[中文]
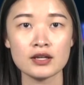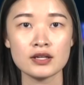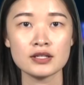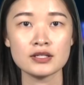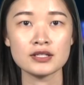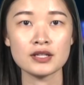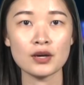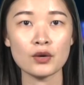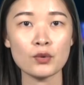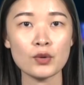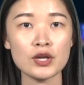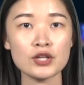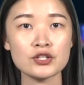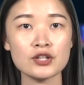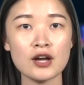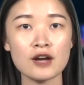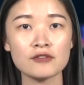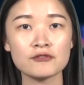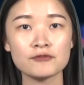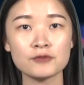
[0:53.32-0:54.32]
协会
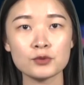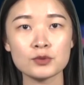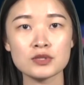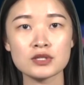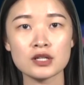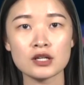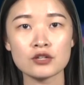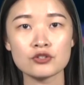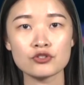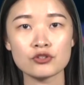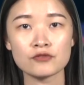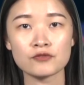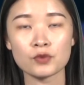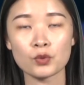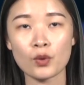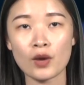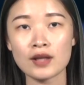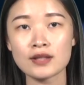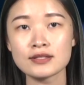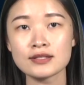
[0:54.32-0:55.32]
上负责政府
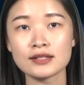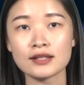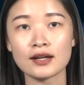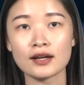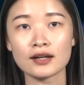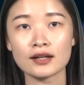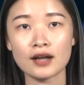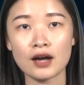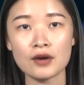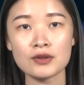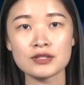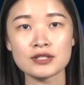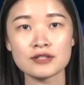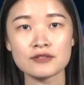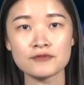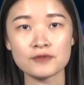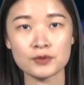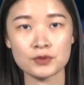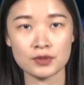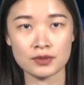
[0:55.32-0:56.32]
关系的高级
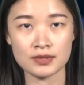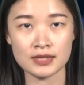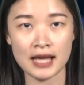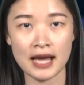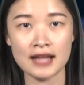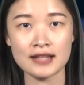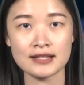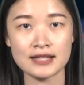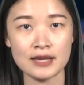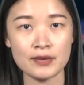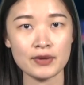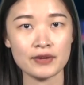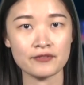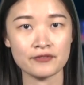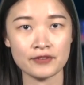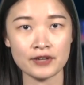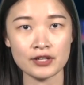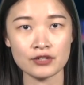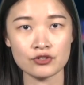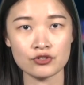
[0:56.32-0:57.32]
副总裁 David
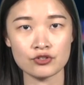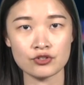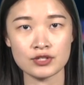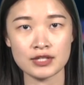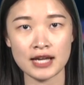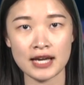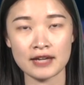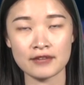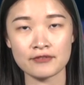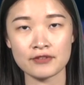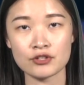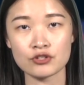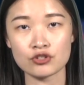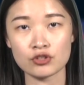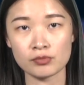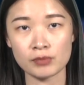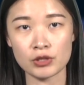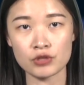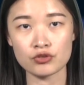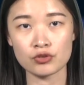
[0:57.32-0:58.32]
French 在一份
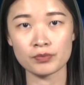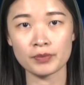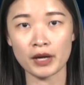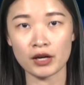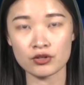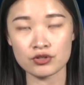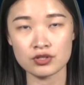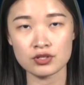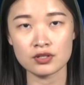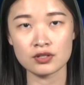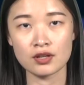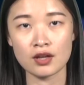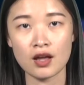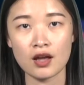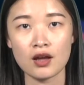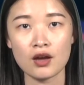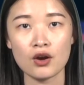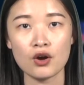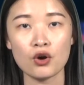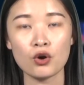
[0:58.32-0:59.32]
声明中表
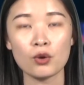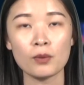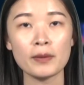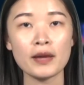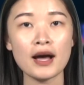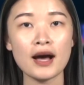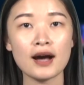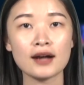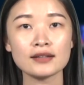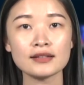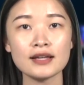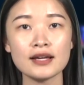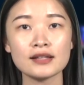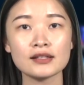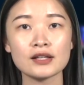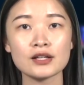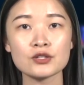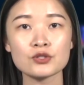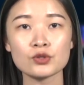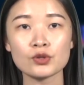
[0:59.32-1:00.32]
示：“我们行业
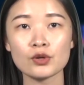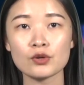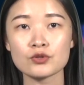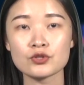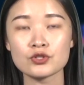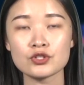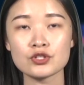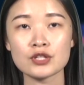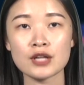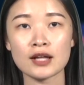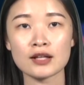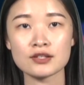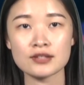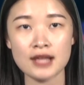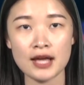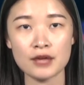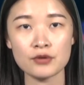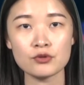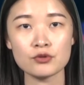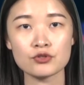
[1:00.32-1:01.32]
的所有市场
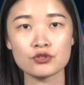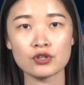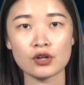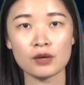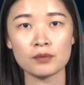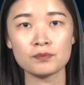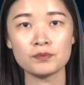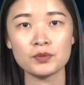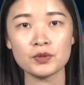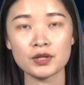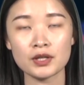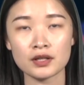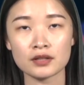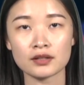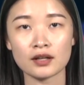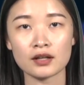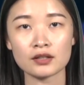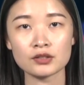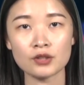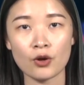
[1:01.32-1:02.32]
参与者不可
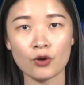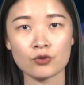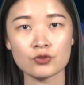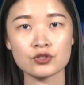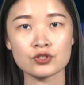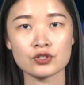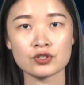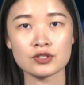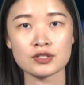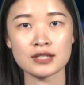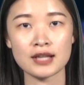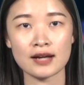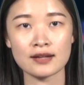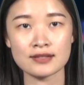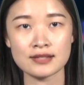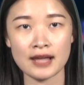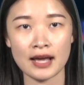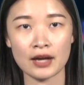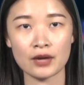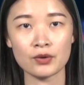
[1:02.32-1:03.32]
能同时将
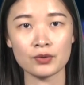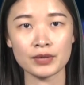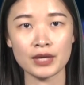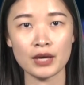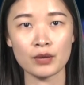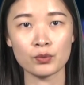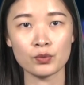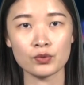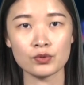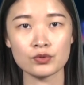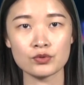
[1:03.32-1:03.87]
采购业务